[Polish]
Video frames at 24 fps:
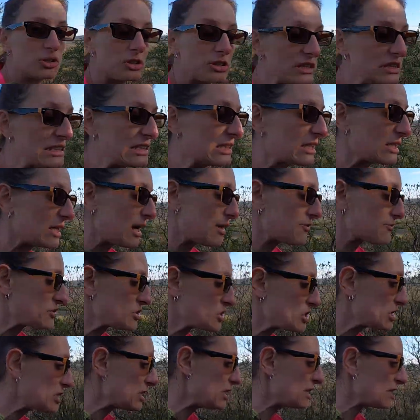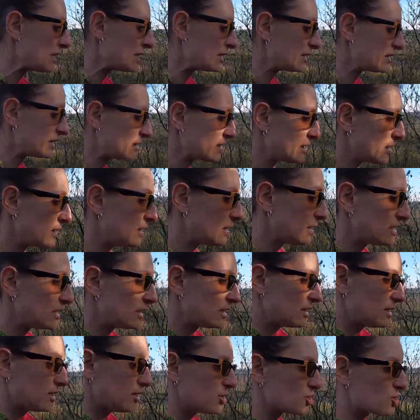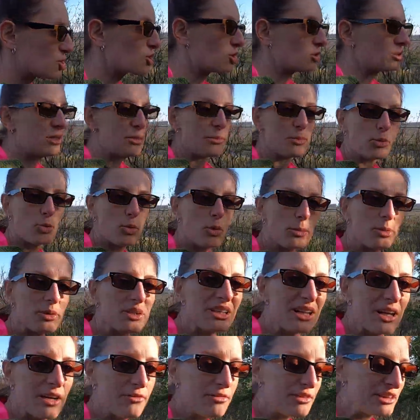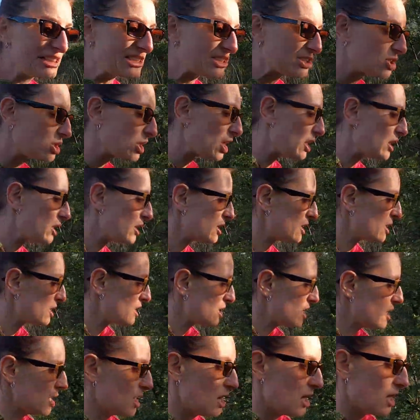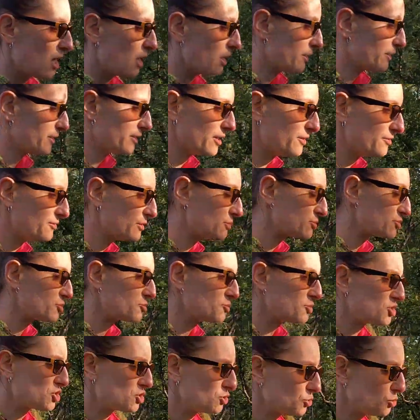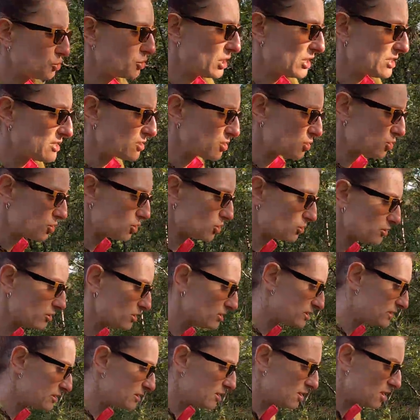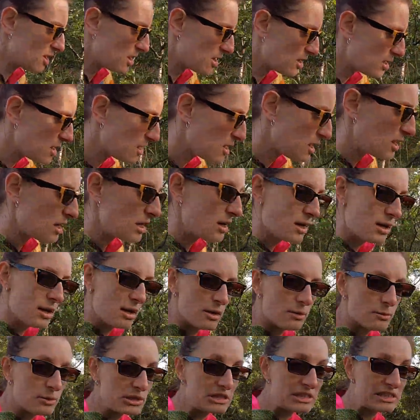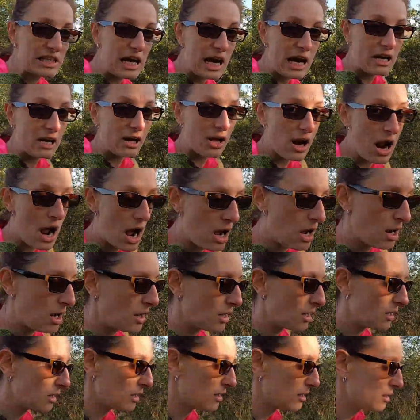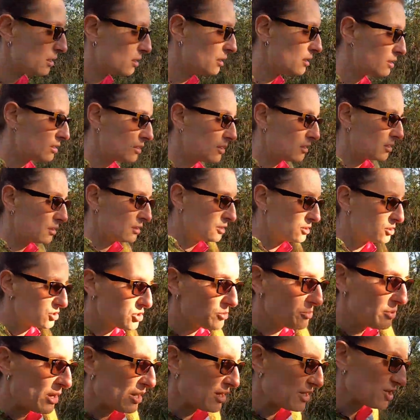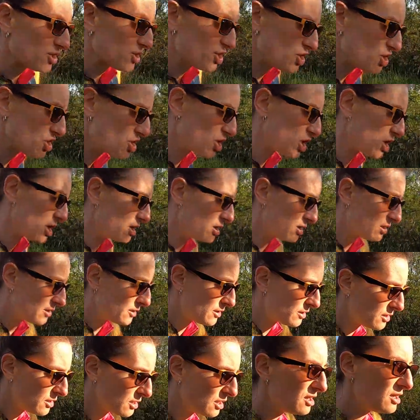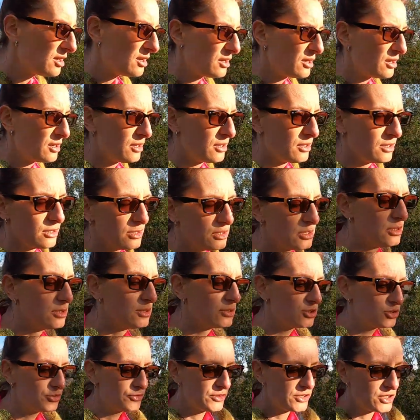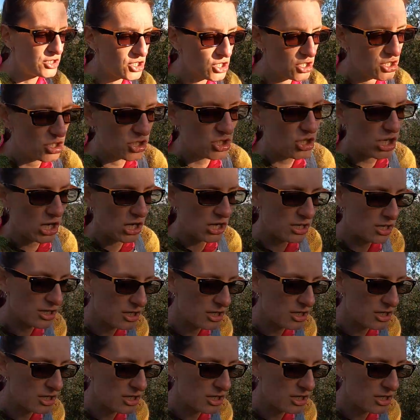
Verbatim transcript: coraz ciekawszy i szkoda byłoby nie wejść. Ale nie wiem, czy mi się uda. Zero kondycji. Masakra. Trzeba iść ćwiczyć.